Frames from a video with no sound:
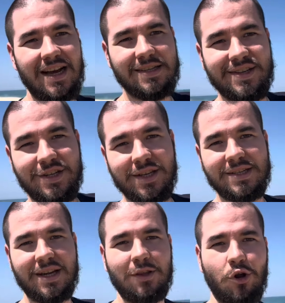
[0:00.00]
Assista
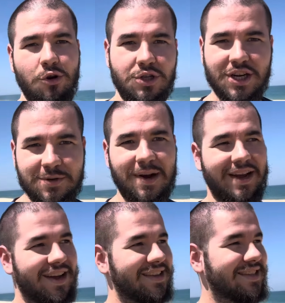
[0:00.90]
isso aqui todo dia de
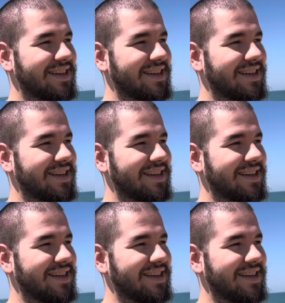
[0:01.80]
manhã.